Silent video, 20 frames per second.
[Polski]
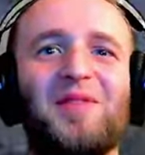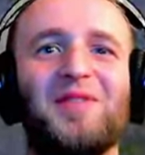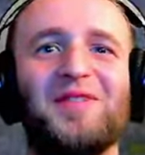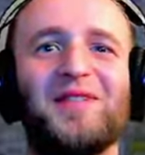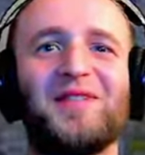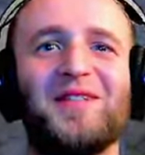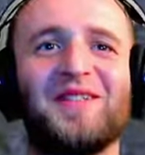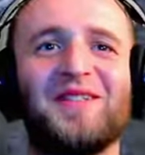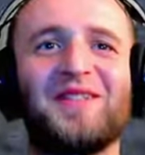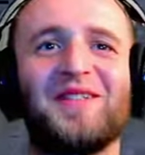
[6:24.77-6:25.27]

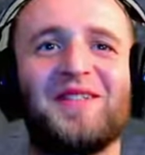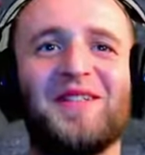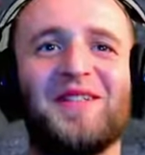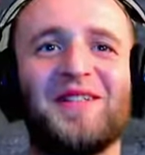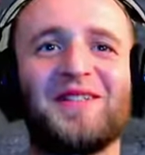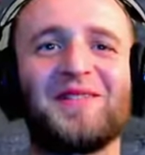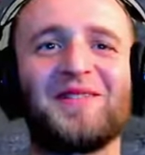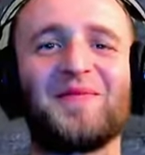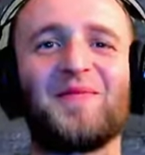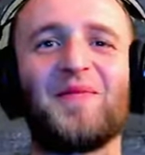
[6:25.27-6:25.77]

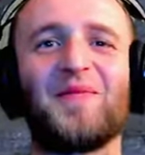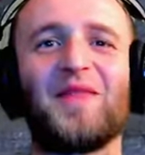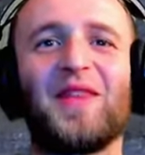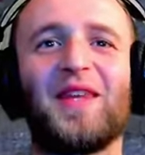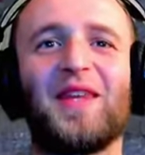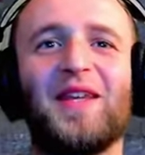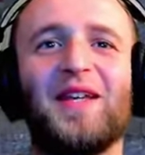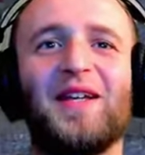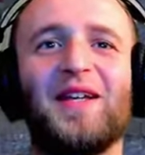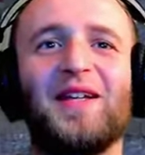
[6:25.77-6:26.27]
podskoczyłeś. No
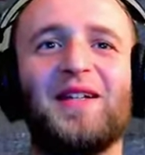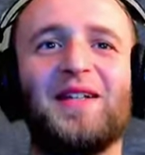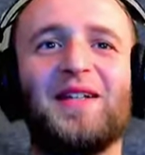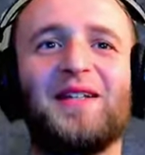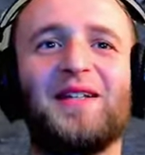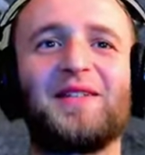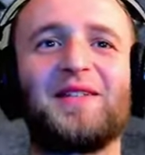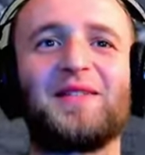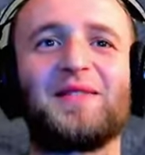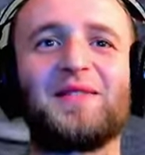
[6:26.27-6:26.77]
to
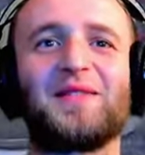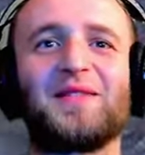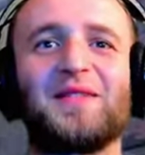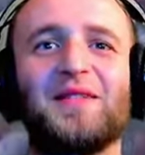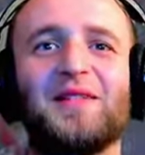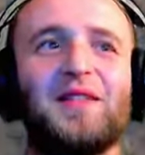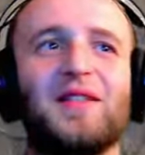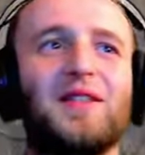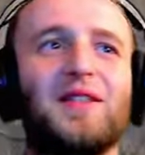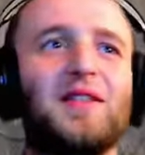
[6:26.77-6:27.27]
biegnij za
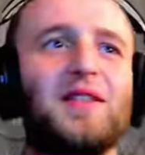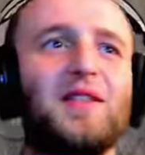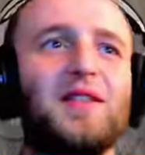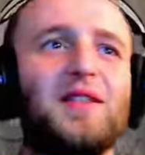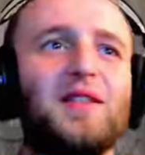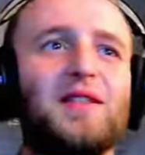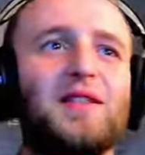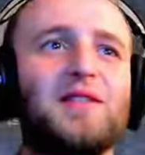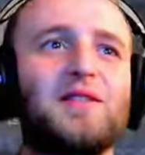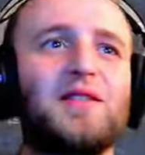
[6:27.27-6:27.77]
mną,
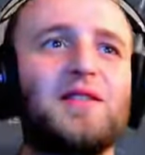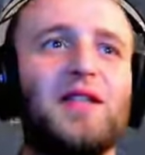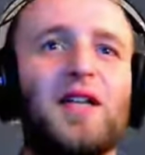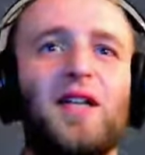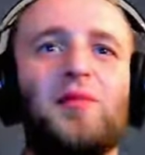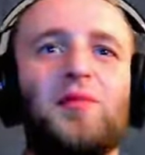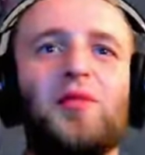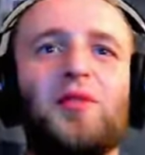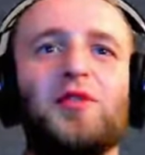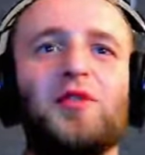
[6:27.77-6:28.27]
Murzynie.
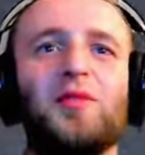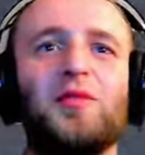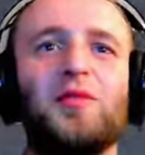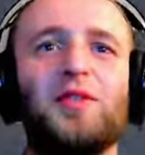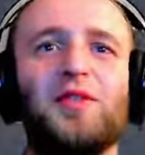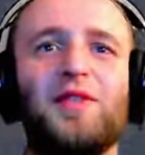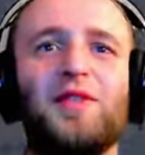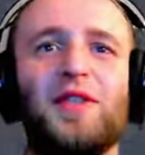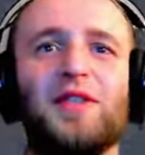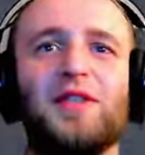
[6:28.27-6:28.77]
Czekaj, może,
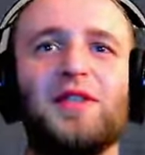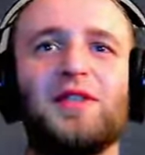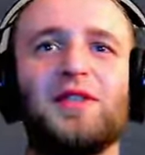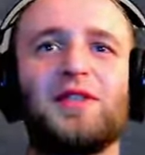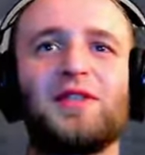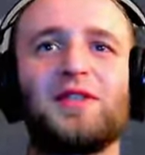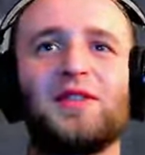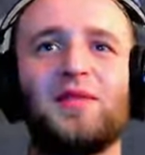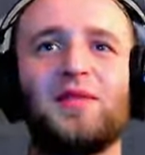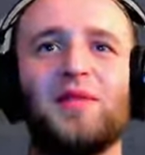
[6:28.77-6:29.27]
może
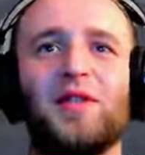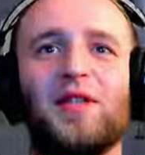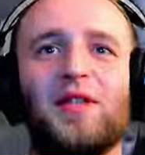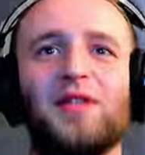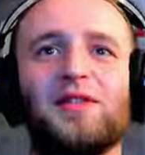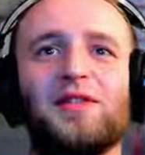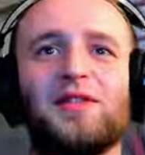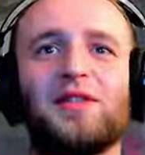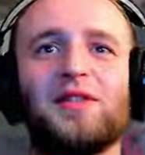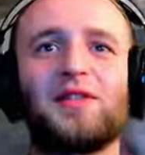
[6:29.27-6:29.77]
wejdę na
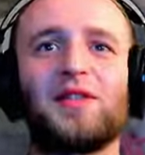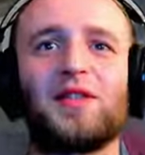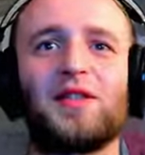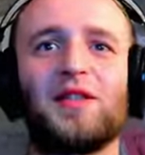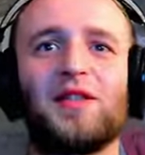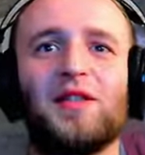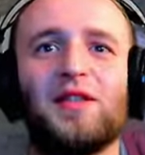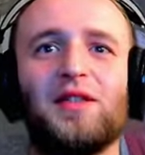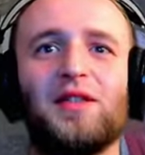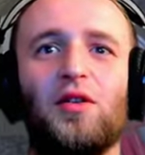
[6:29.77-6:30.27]
bagażnik,
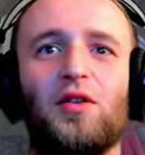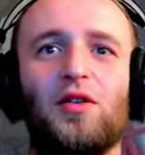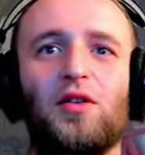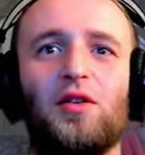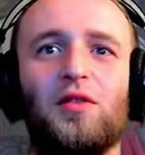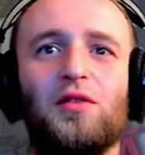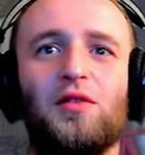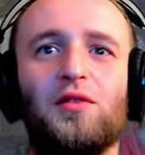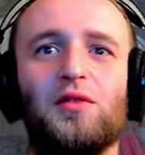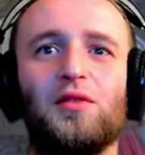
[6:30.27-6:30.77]
czekaj.
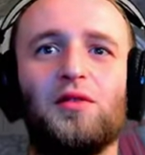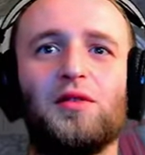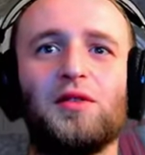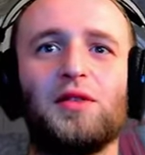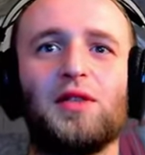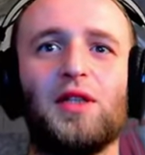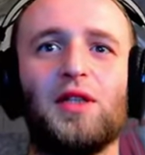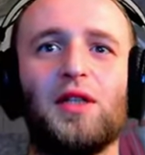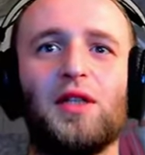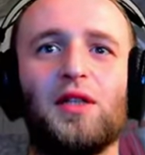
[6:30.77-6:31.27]
O,
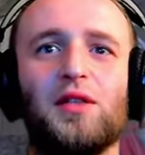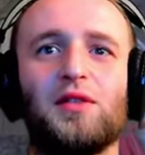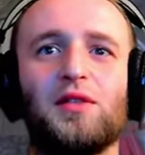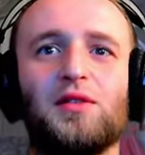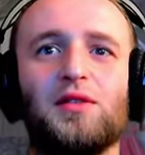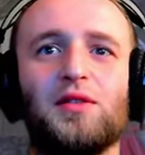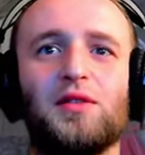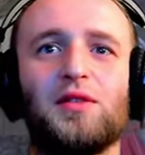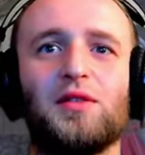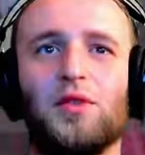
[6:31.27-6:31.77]

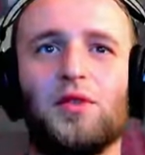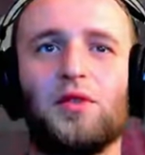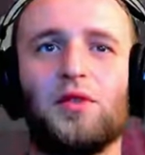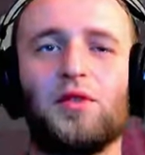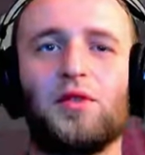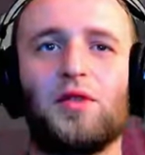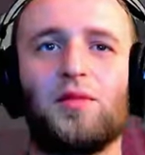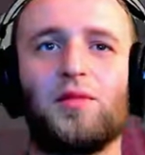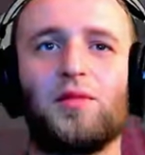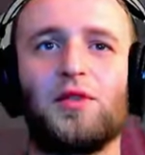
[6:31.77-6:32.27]
search. To
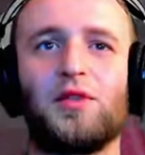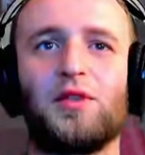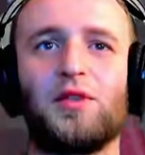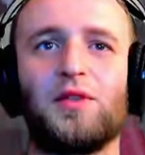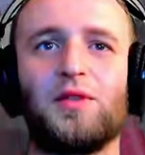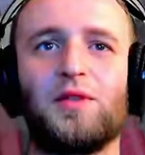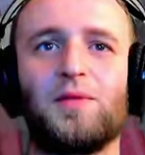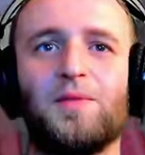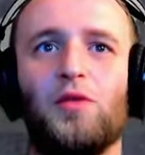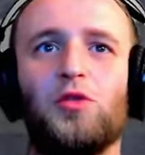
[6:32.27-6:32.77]
on robi,
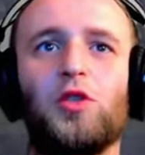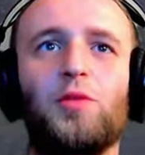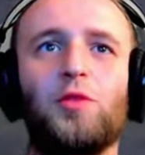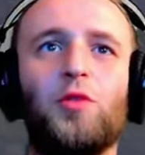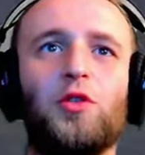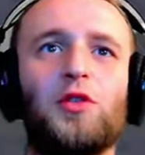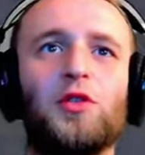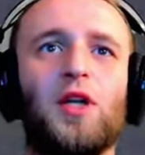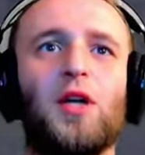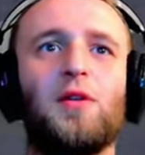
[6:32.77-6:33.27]
ty. No co
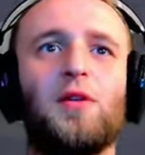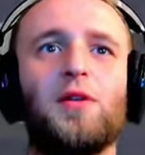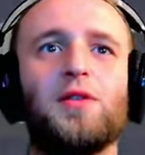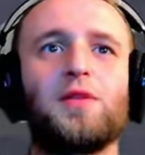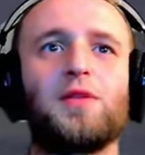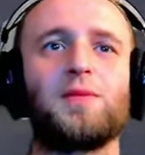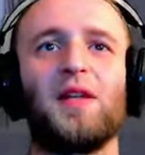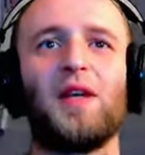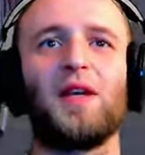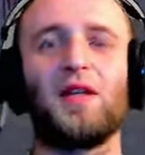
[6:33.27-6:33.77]
mi
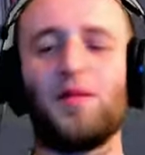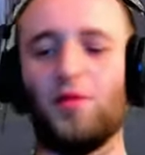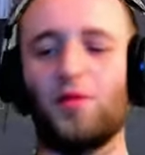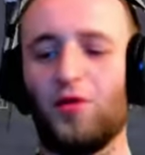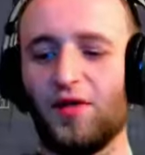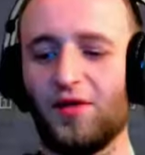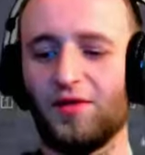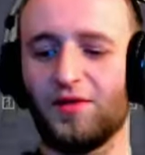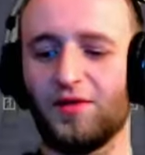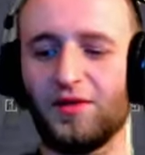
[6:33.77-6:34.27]
odjechałeś? Nie, nie
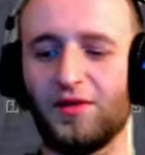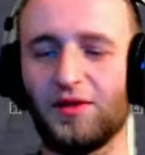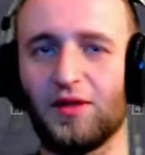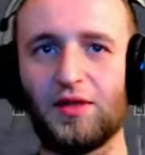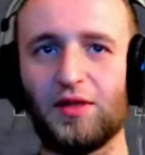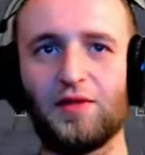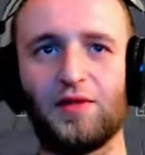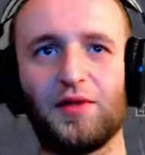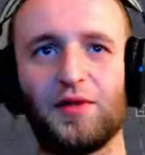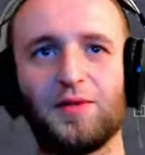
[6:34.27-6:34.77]
mogę. Biegnij
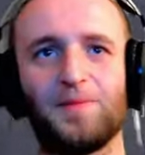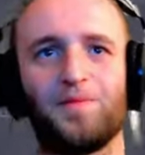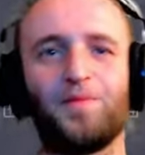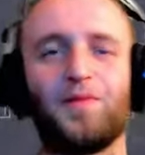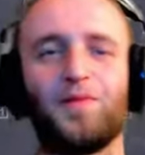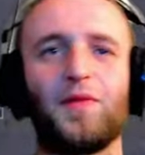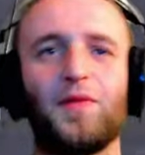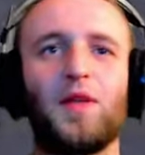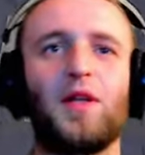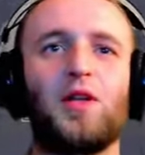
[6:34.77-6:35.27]
za mną.
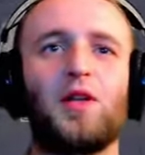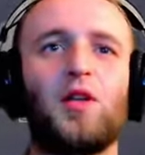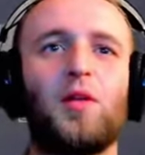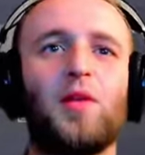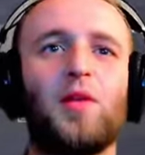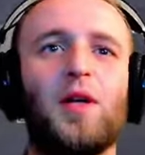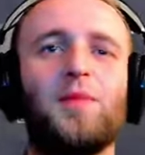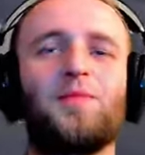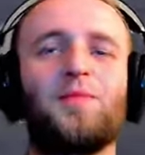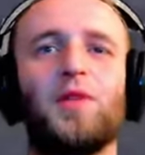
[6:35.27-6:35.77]
Biegnij
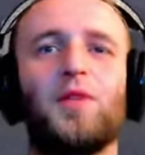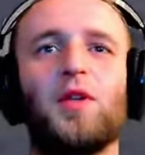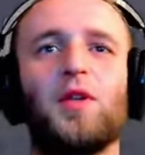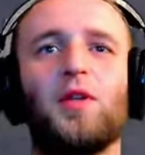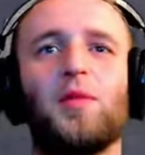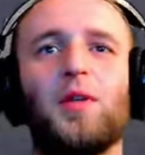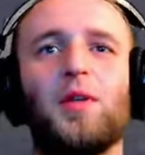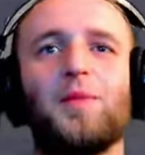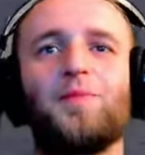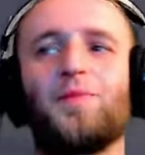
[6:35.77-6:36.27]
dobra, za mną.
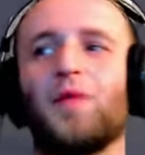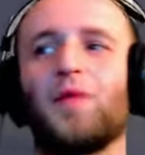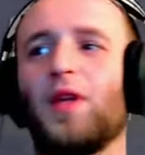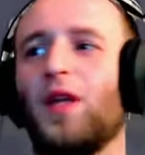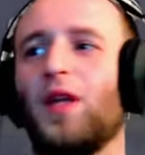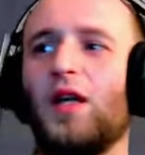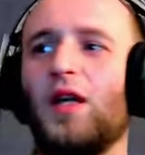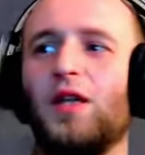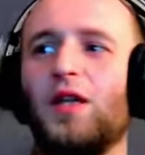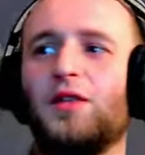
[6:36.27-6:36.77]
Dobra.
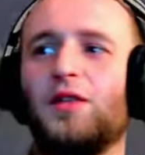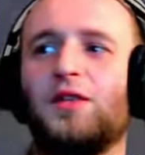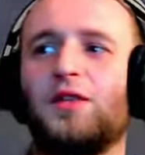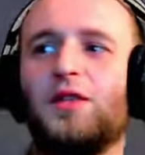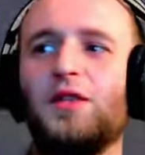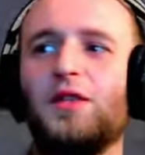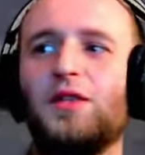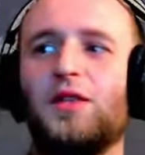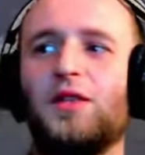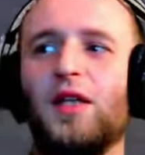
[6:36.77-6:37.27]
Y,
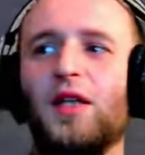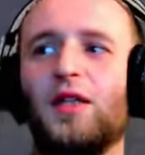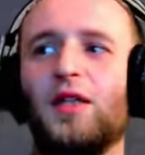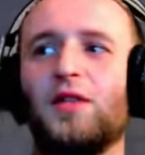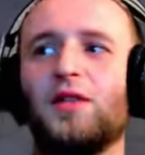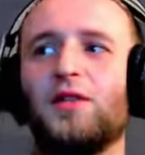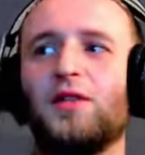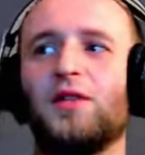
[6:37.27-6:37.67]
D-Day